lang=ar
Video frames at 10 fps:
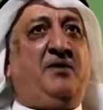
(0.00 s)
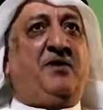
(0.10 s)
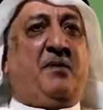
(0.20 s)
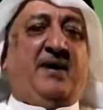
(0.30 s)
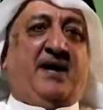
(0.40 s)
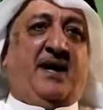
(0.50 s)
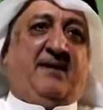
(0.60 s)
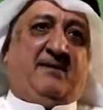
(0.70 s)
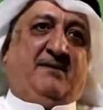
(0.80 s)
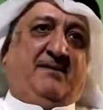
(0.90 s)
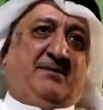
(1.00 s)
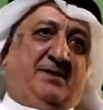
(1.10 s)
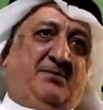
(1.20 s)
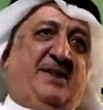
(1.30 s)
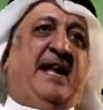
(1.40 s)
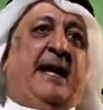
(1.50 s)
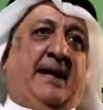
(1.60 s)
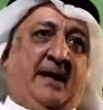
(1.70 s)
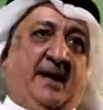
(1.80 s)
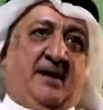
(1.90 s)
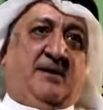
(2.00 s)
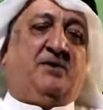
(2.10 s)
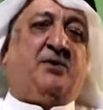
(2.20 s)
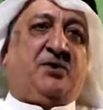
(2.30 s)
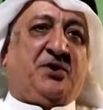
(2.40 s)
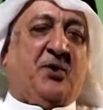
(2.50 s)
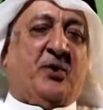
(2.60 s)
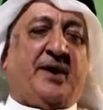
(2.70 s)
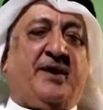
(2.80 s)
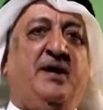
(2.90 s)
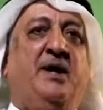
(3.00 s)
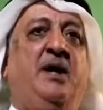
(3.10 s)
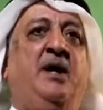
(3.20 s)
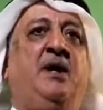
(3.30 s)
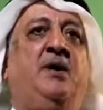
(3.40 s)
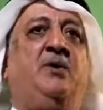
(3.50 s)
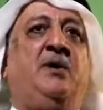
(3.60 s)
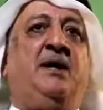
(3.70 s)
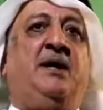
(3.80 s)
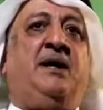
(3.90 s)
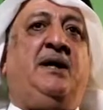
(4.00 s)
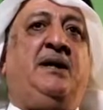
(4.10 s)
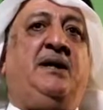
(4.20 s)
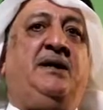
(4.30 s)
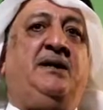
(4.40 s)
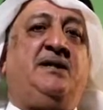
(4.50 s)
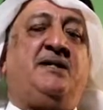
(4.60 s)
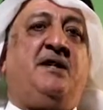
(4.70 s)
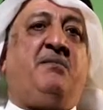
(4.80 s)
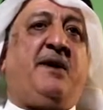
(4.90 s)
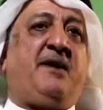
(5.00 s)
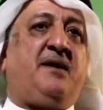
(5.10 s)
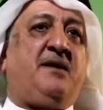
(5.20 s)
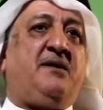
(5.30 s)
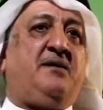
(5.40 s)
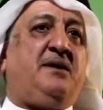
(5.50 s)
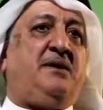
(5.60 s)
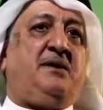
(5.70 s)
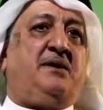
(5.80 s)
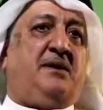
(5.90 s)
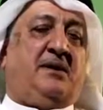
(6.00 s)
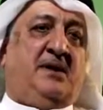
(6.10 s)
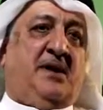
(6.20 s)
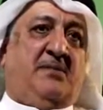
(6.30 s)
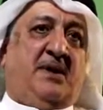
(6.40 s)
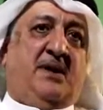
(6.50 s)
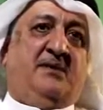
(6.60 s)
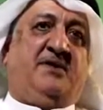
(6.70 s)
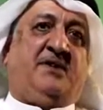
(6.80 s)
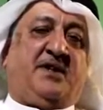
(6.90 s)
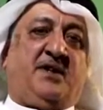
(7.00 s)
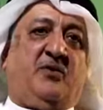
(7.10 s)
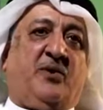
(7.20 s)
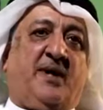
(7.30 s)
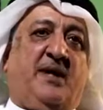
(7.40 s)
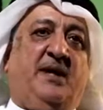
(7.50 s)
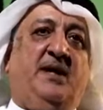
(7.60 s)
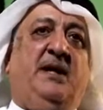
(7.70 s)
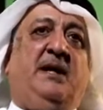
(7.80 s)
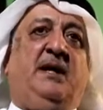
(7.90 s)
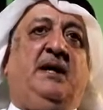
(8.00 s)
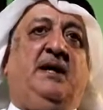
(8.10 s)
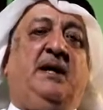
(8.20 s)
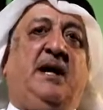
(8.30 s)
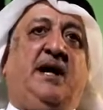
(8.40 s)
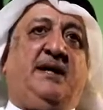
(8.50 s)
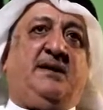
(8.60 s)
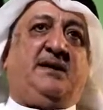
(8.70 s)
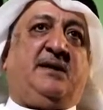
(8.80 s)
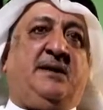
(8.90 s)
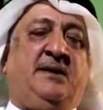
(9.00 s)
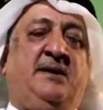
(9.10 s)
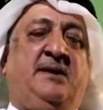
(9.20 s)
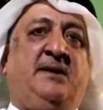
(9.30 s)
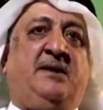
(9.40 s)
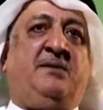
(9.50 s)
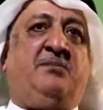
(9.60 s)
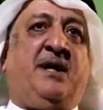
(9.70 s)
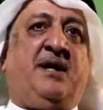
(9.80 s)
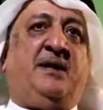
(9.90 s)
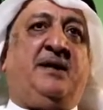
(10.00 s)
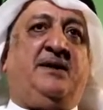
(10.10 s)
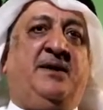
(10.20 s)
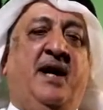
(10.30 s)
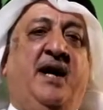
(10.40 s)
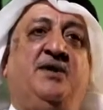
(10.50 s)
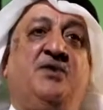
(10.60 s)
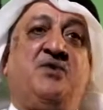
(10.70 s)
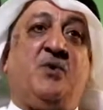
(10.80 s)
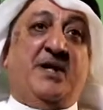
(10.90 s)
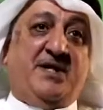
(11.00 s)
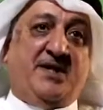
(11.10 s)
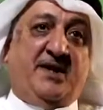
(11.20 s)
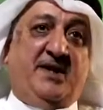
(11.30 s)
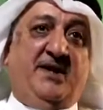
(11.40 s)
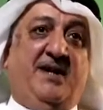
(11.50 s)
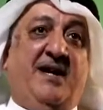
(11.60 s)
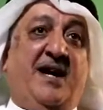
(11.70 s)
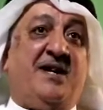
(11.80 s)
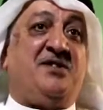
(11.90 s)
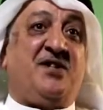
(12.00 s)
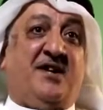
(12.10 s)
طبعا كانت بدائية وتطورت واستمرت آه، اللعبة في تطورها لغاية آه، ما الاتحاد السويسري انشا